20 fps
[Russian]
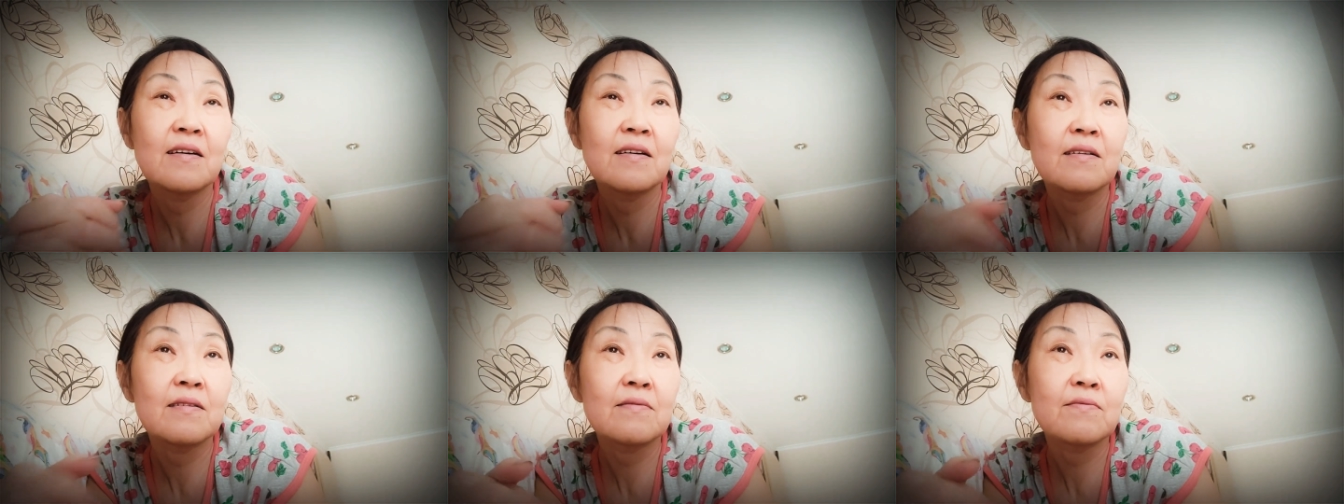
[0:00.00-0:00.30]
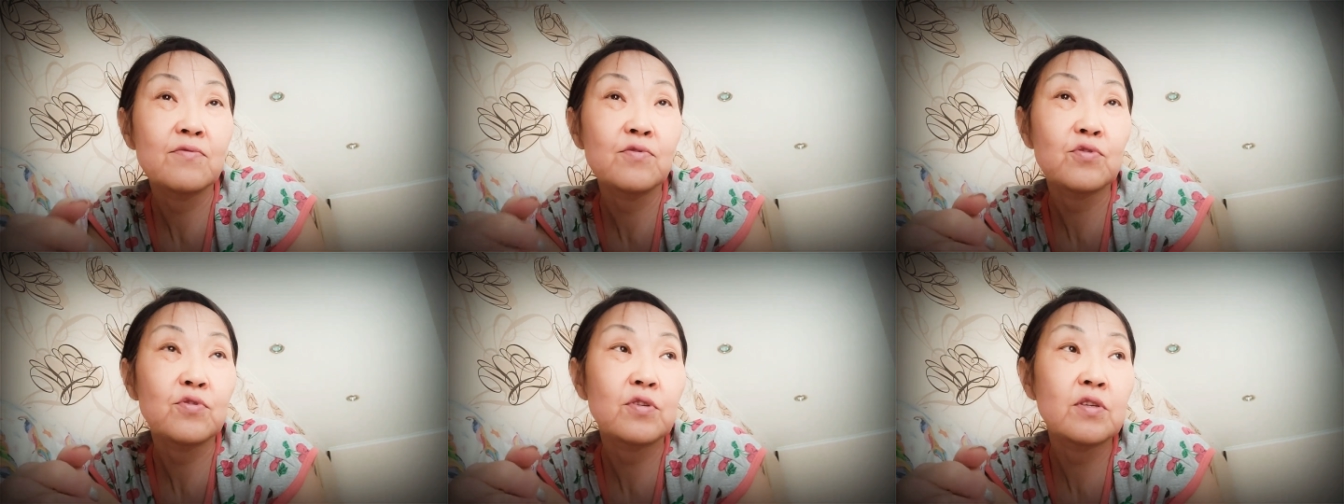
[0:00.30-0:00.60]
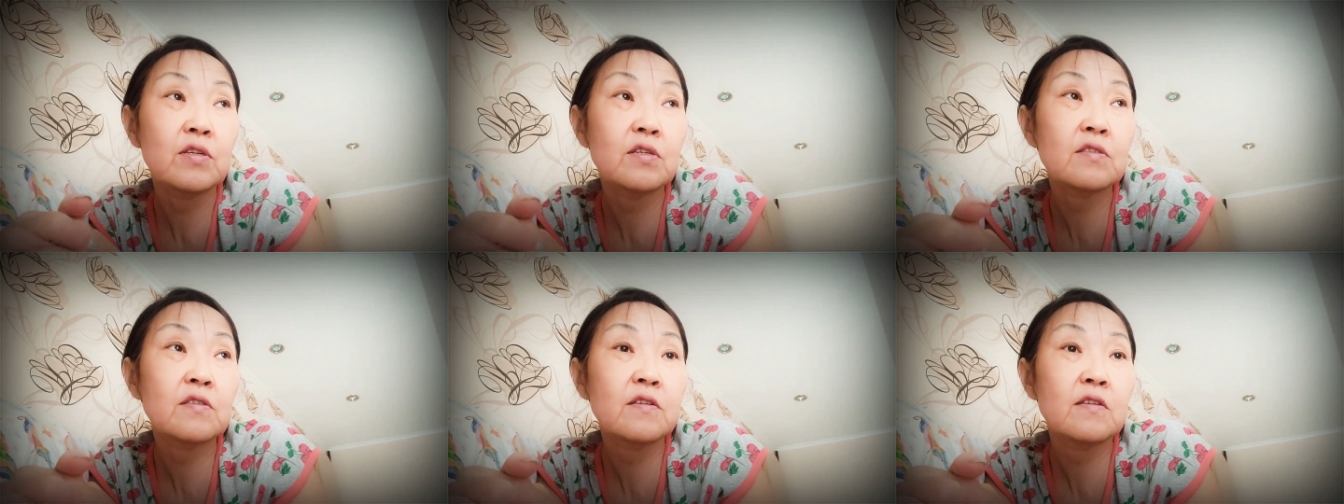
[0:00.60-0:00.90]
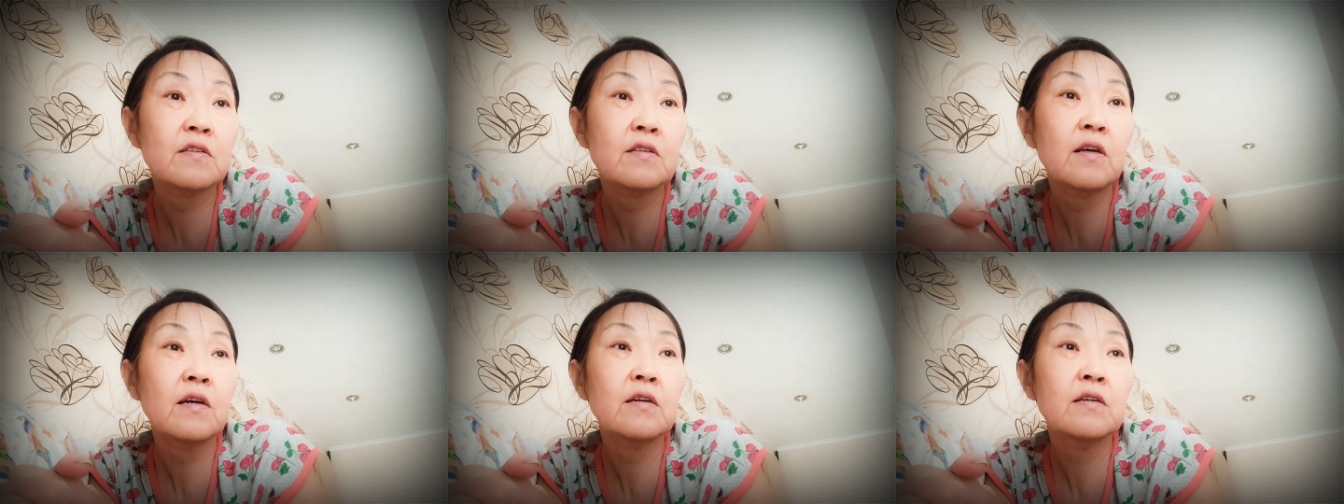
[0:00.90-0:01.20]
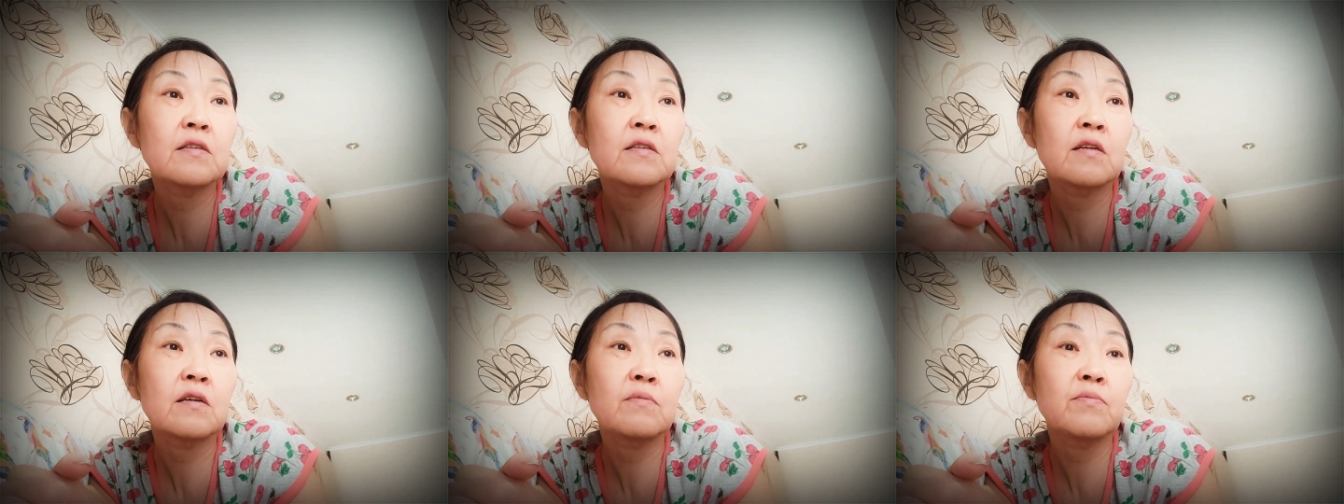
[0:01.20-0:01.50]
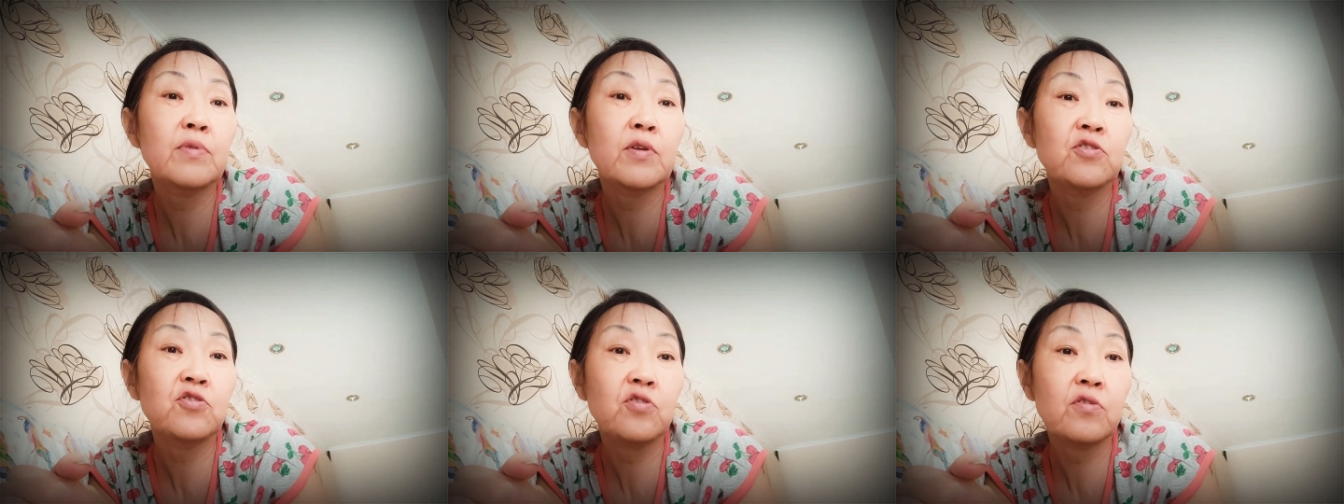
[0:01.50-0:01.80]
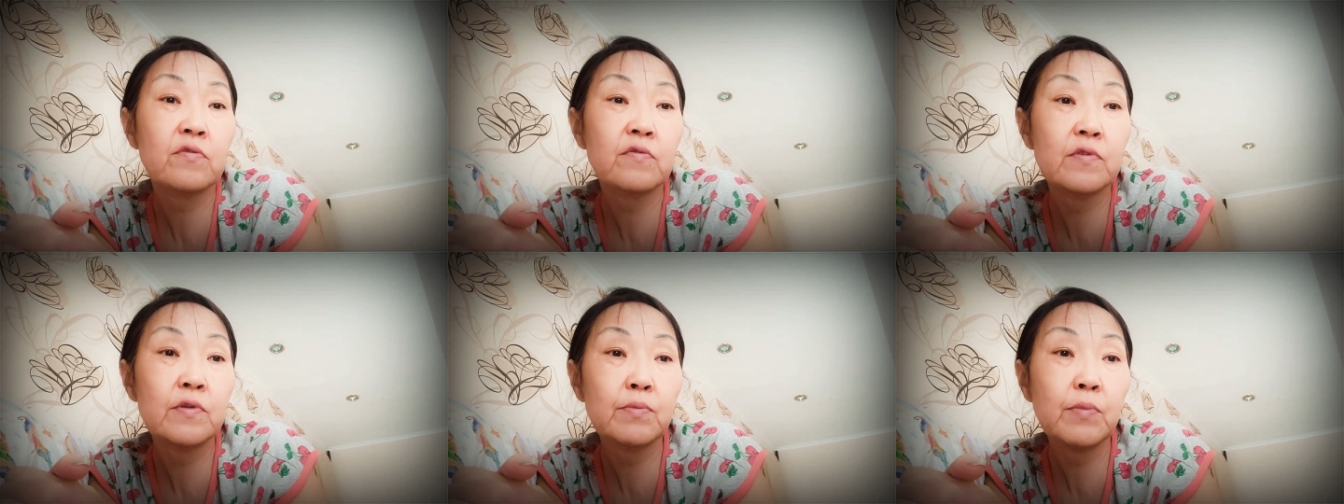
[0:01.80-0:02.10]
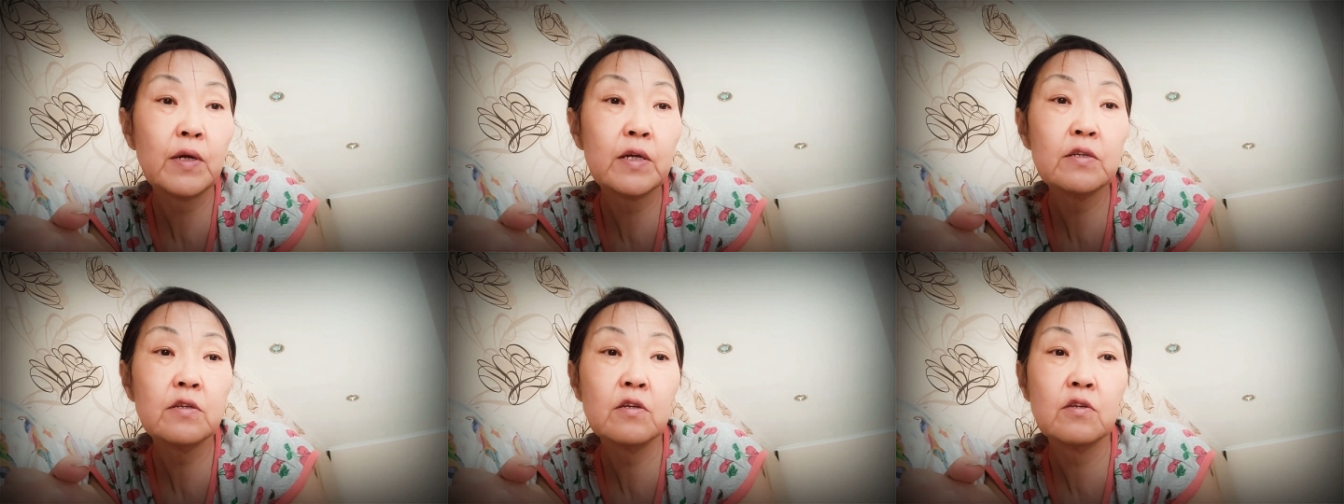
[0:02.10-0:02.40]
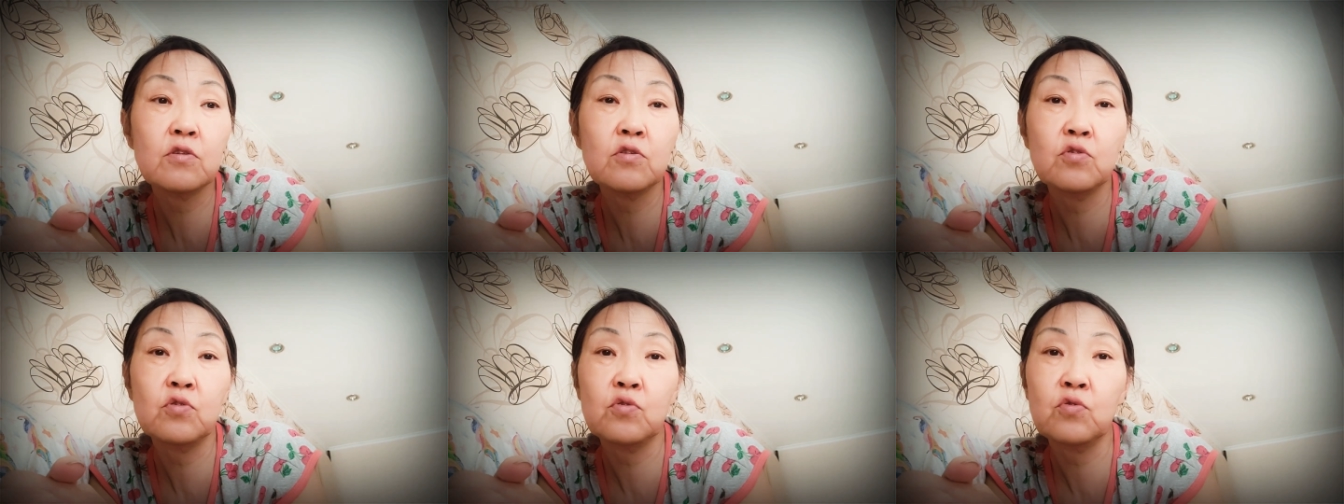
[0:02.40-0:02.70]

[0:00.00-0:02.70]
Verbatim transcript: Вот, если на это обращать внимание,